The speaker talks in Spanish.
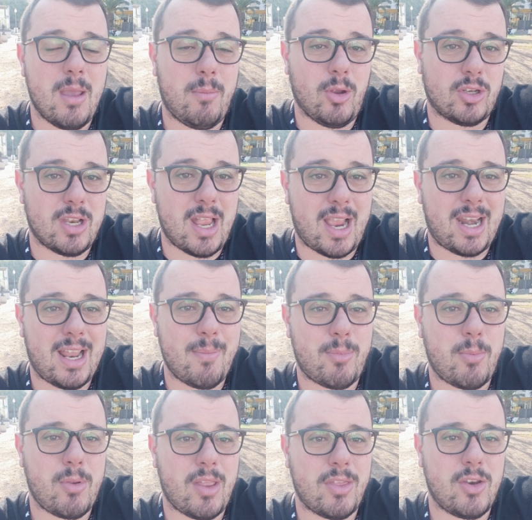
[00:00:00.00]
pero se la carga el
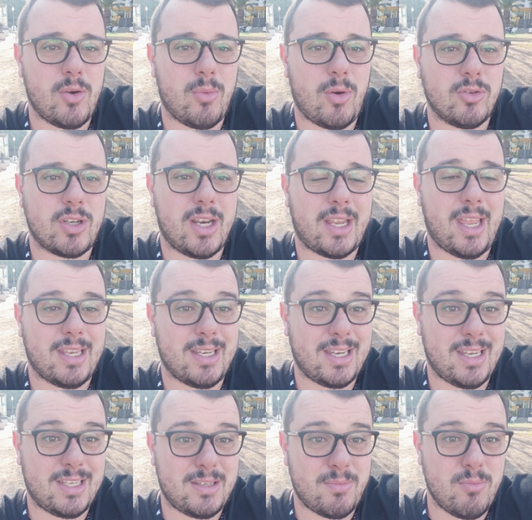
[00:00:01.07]
propio Andrew Bowser, que
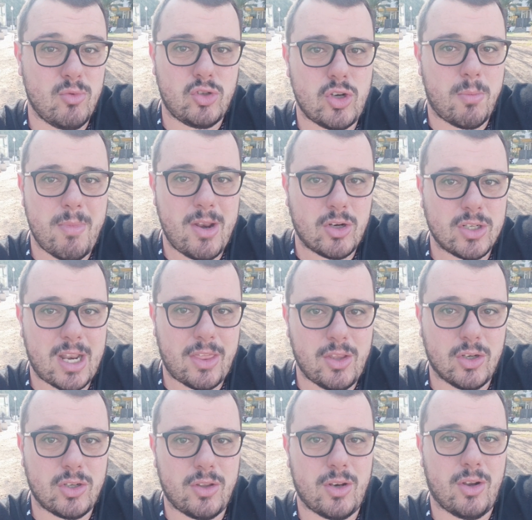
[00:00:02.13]
es mucho menos
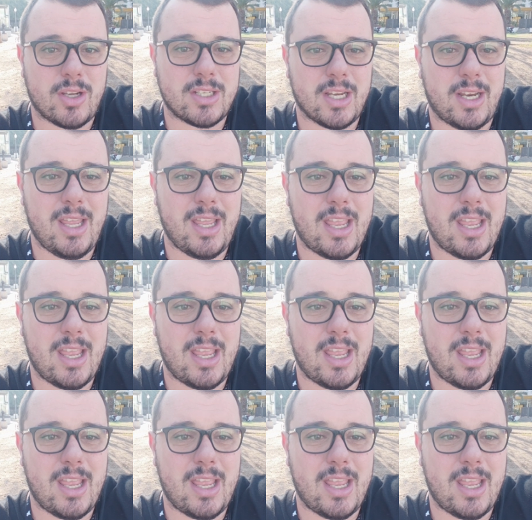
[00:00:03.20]
gracioso de lo que se